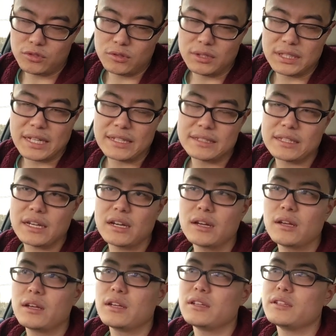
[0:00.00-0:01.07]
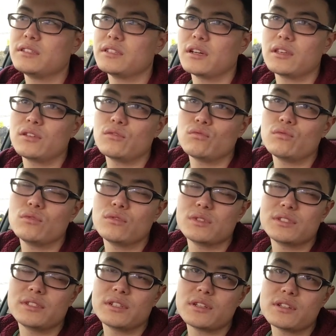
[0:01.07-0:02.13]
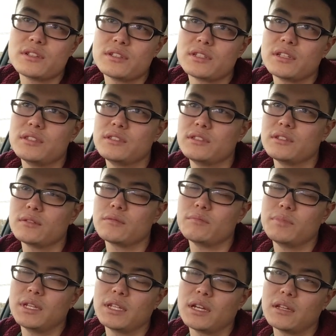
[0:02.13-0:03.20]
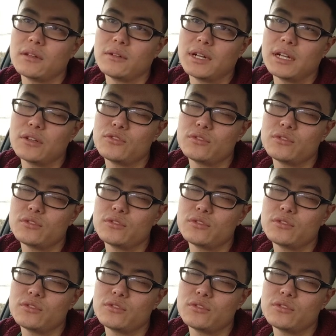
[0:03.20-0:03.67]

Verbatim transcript: 如果大家想以无国籍人士申请避难的话，